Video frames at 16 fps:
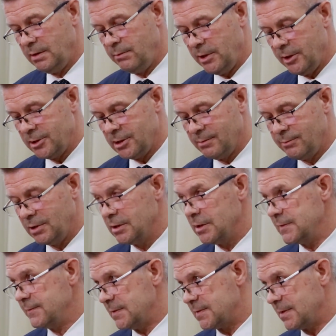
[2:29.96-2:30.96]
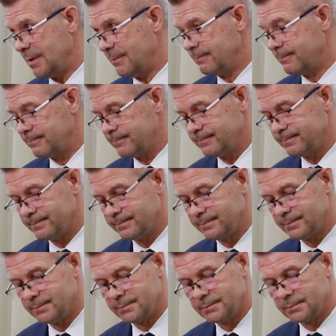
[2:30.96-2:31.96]
imieniem i nazwiskiem.
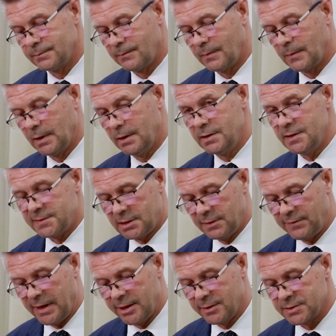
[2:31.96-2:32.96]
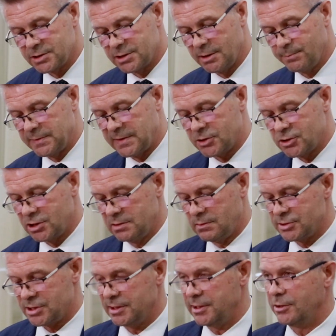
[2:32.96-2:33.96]
Nie skrywając się pod
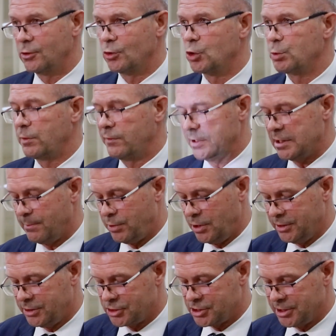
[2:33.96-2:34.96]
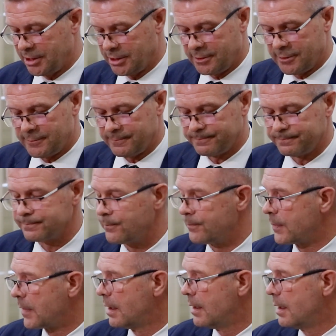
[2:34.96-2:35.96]
szydłem żadnego ugrupowania politycznego,
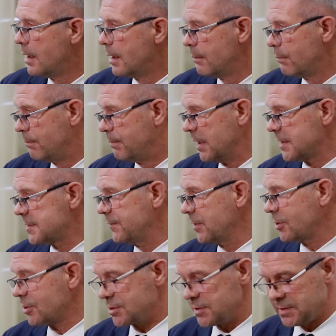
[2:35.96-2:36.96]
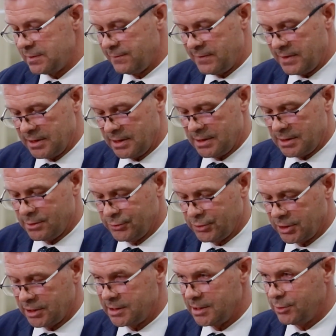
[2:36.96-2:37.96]
bez wykorzystywania
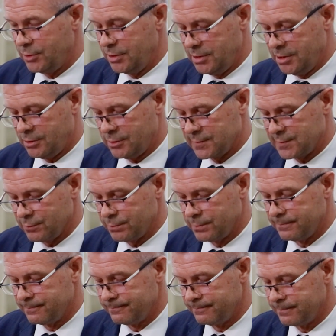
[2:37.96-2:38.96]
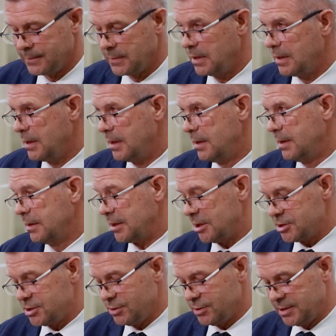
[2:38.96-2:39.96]
autorytetu innych osób.
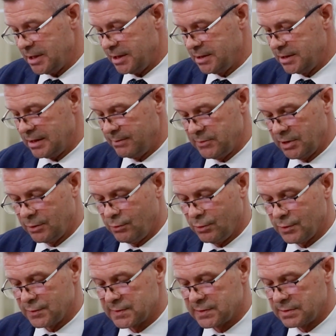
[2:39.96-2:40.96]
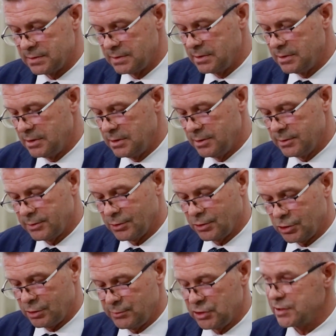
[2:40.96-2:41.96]
Każdy oddany na mnie głos to
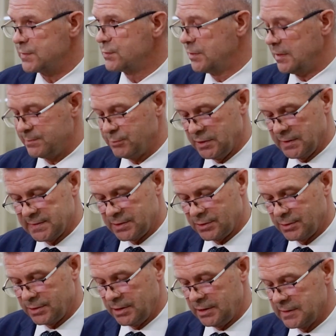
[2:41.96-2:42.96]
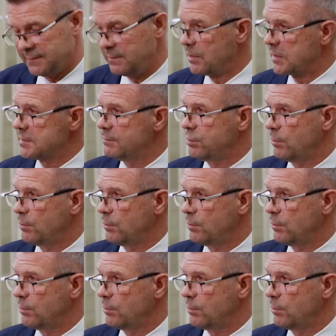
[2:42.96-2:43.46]
ogromny szacunek z mojej strony i jest wyrazem